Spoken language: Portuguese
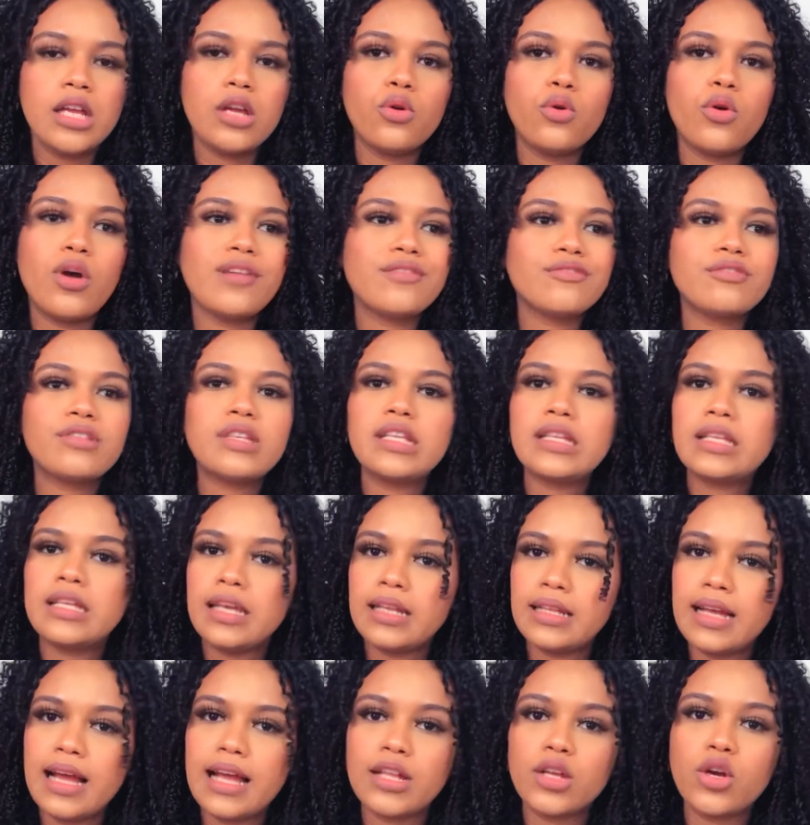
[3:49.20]
eu não
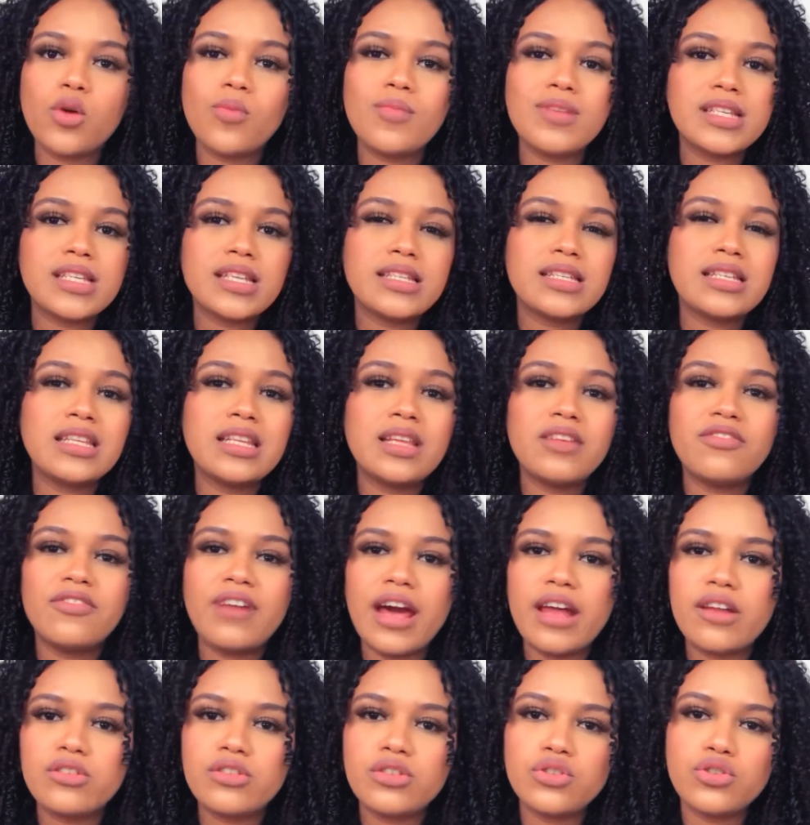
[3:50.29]
sentia nada, comecei a sentir
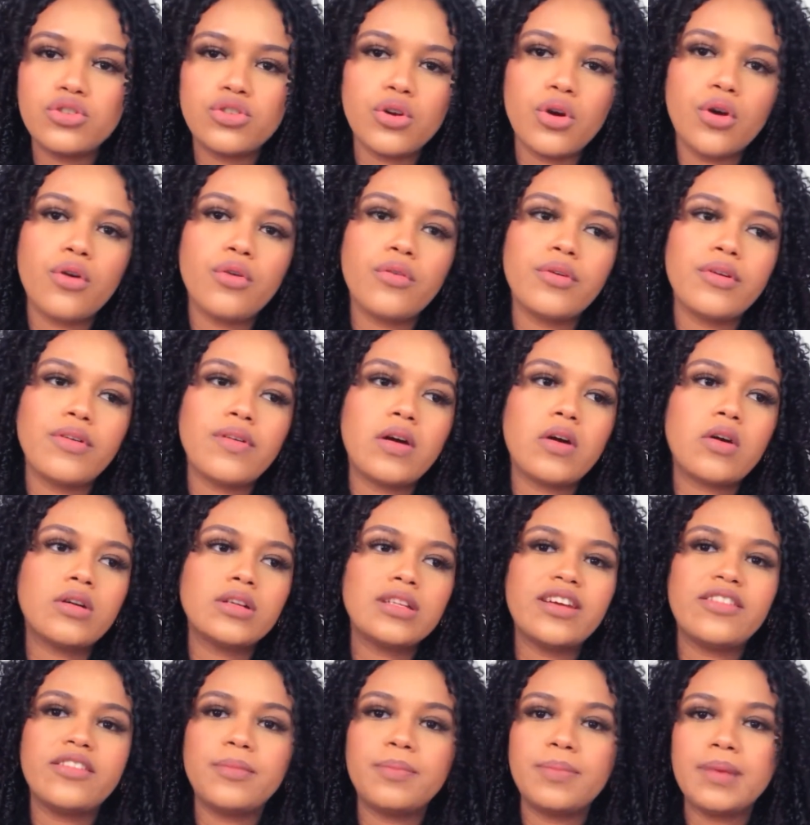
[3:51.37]
vários enjoos, eu
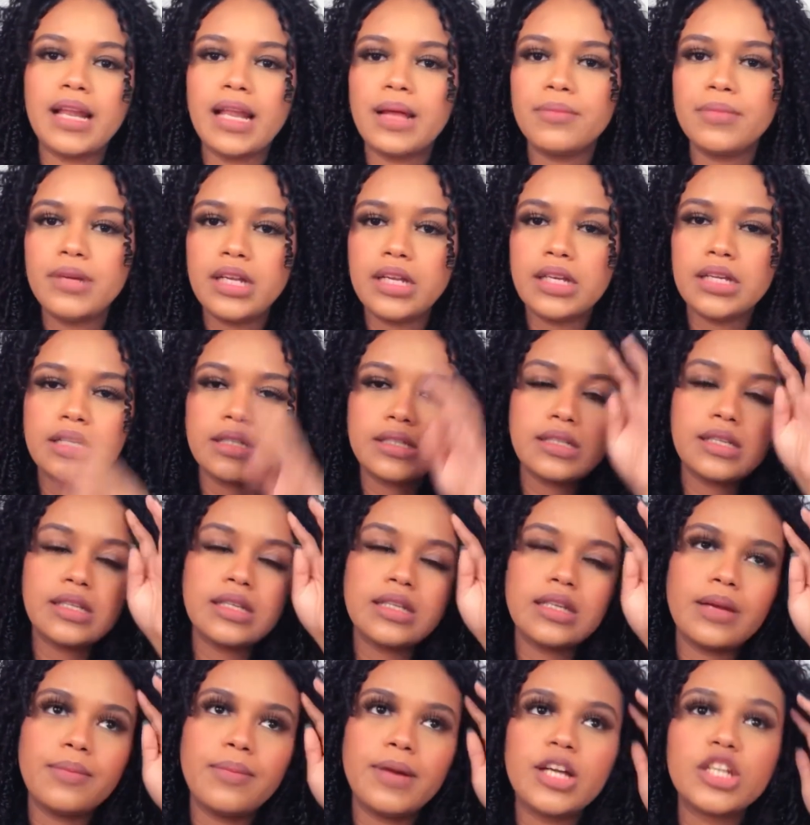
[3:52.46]
acordava pela manhã,
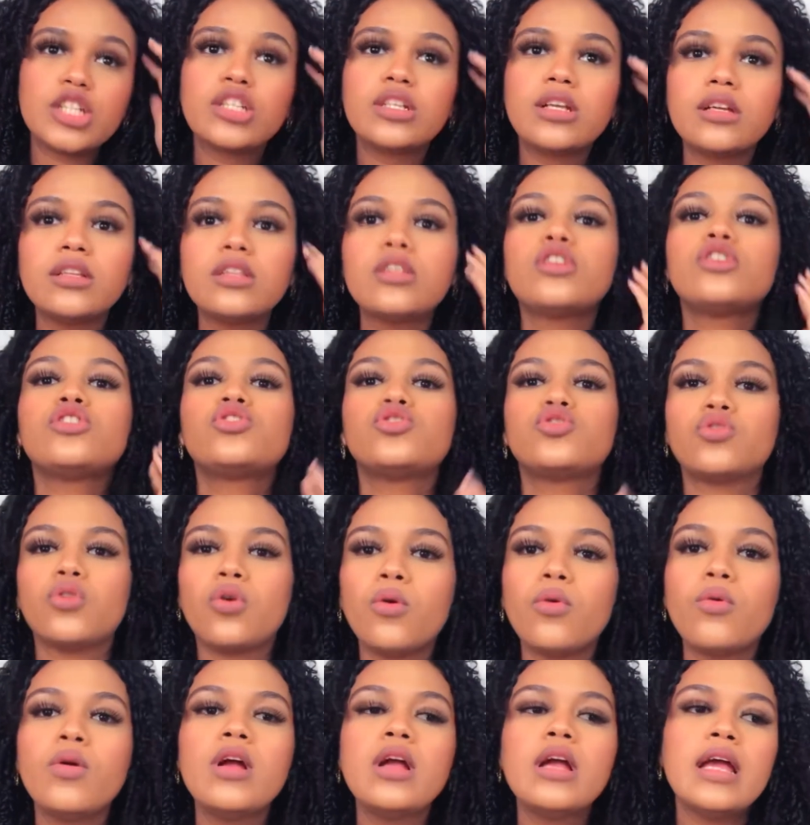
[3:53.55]
sentia bastante
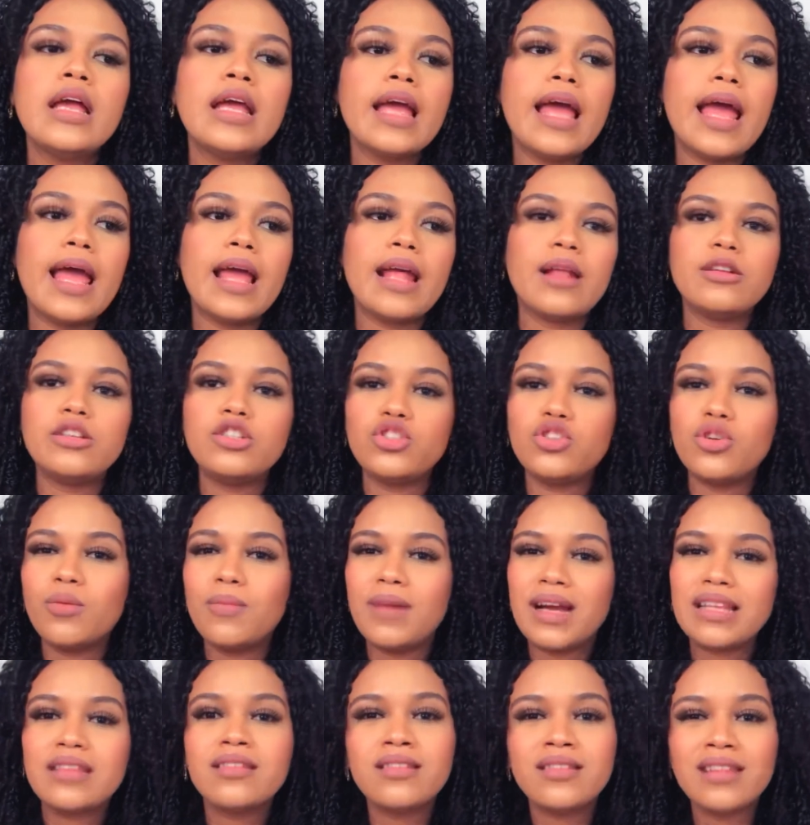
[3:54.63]
enjoo. É, enjoo
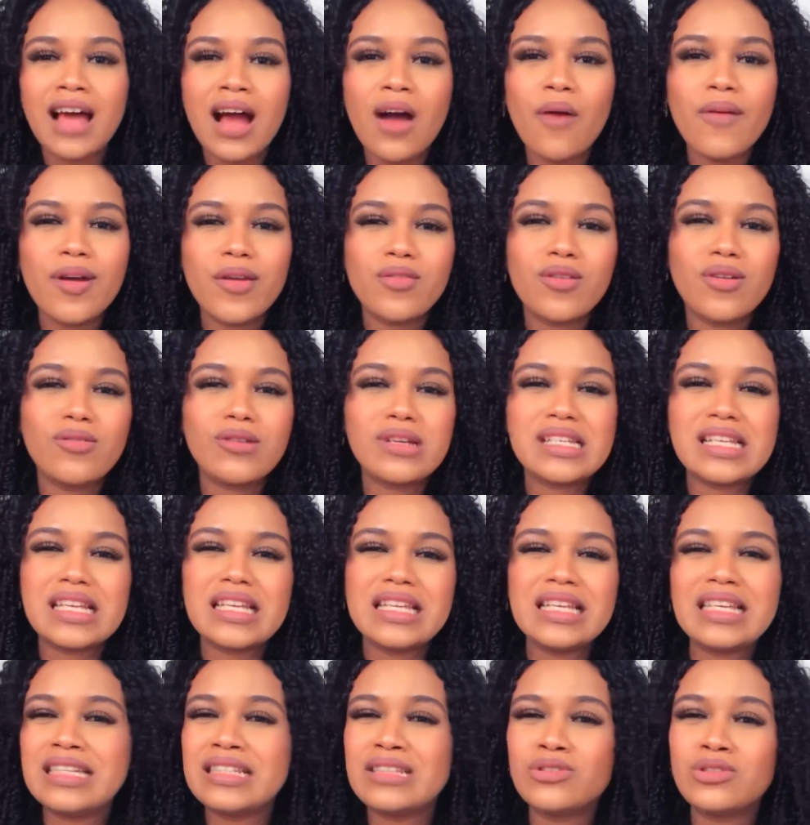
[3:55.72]
matinal era uma coisa que
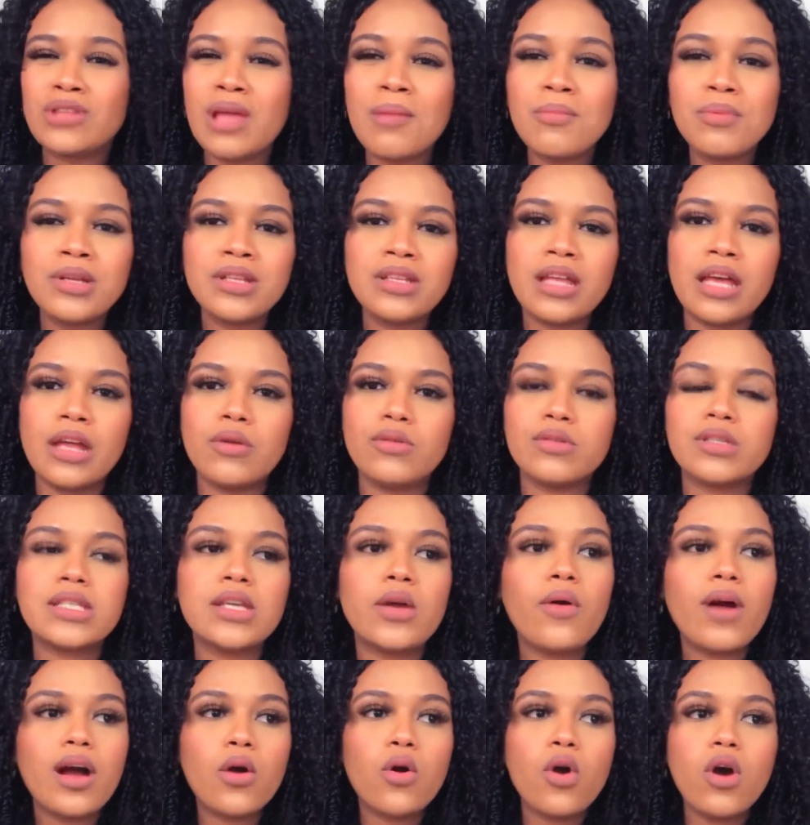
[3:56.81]
tinha o tempo inteiro. Se
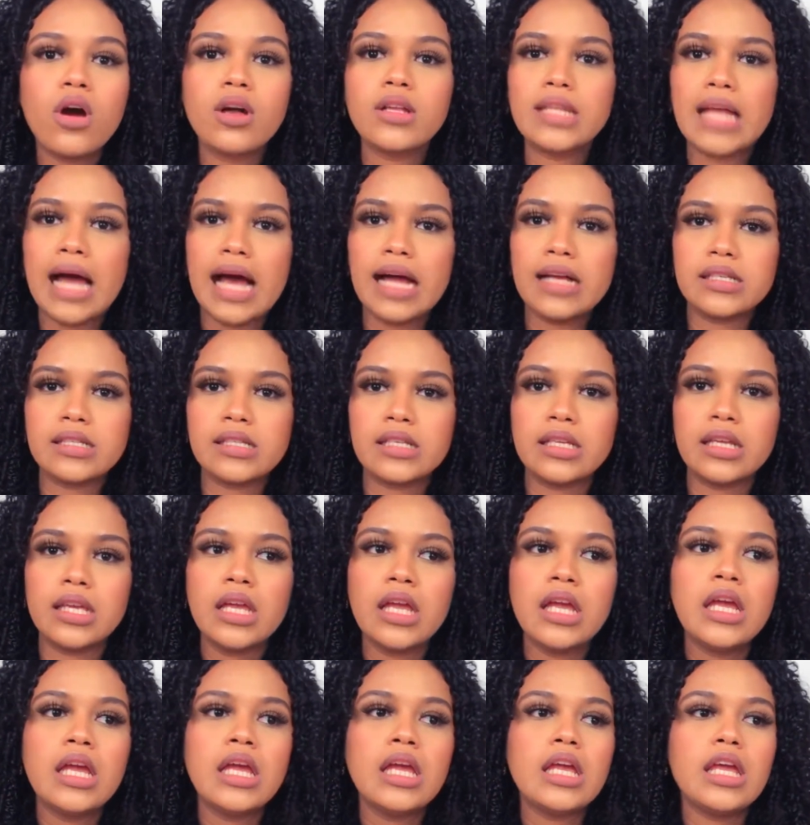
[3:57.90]
eu acordasse
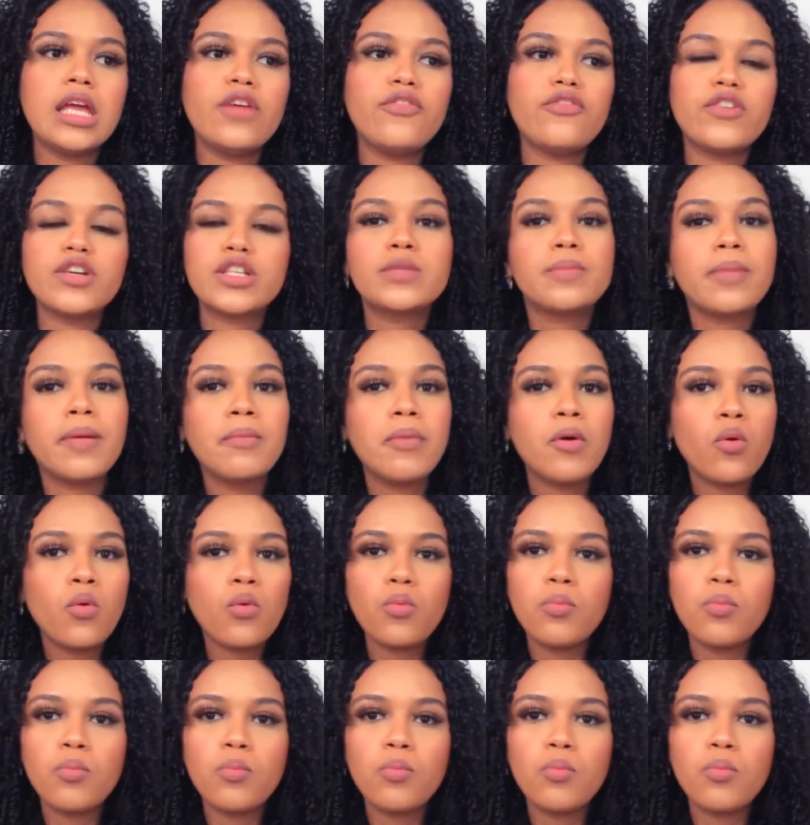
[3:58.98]
e fosse beber um